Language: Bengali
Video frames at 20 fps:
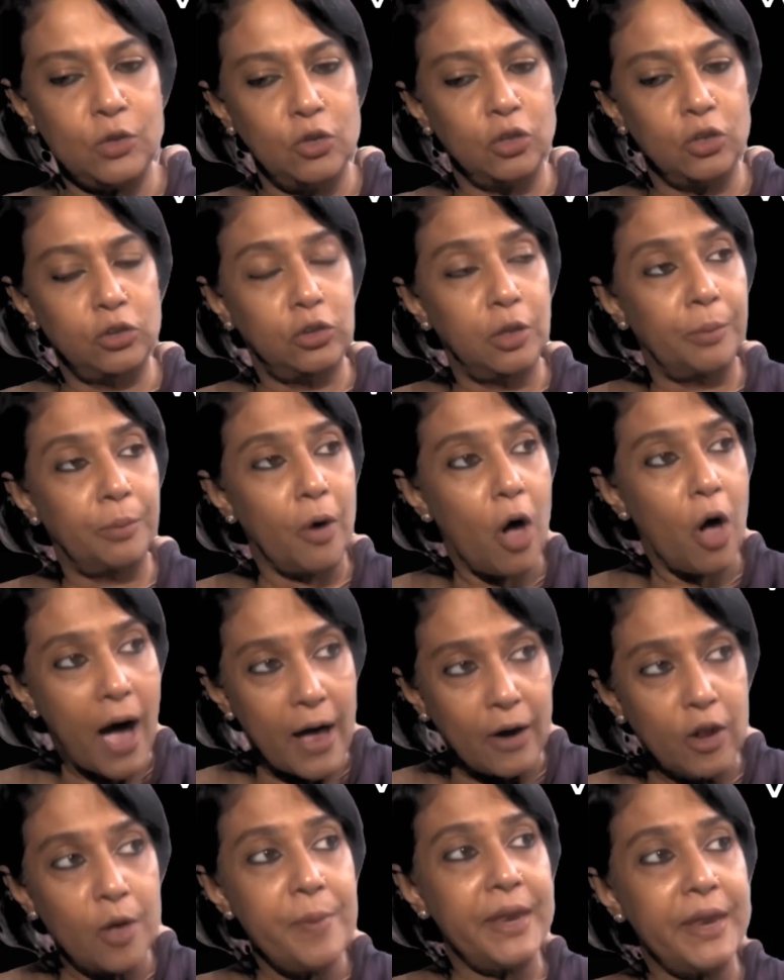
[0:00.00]
সেই দূরত্ব
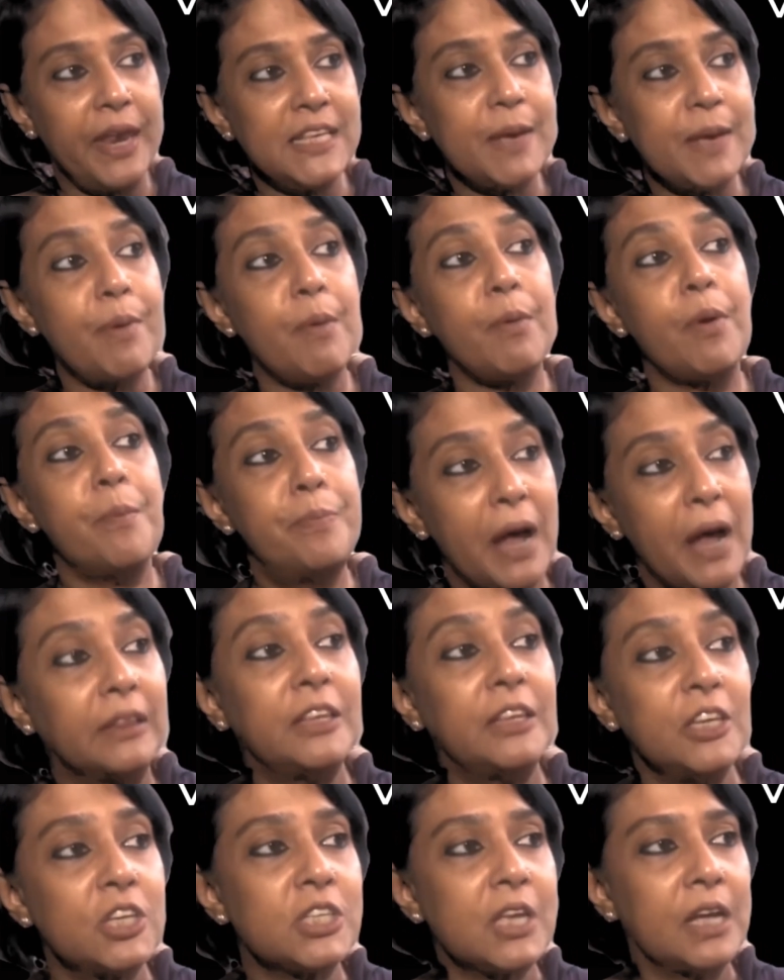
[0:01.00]
আরও বেড়ে যাবে এবং
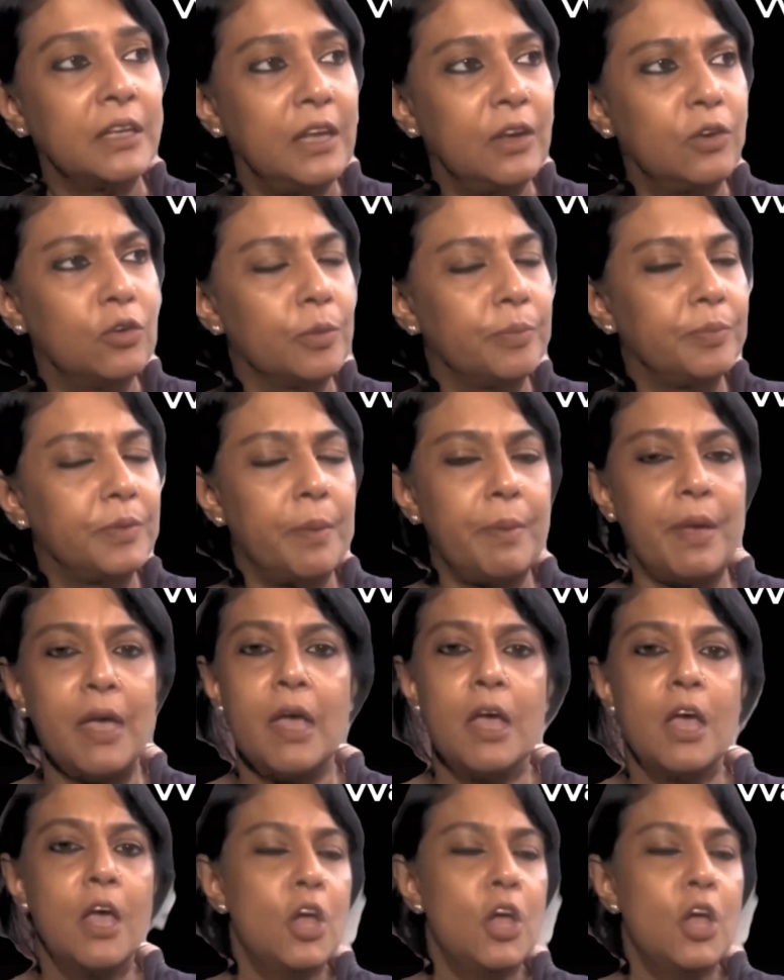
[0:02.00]
প্রাতিষ্ঠানিক রূপ নেবে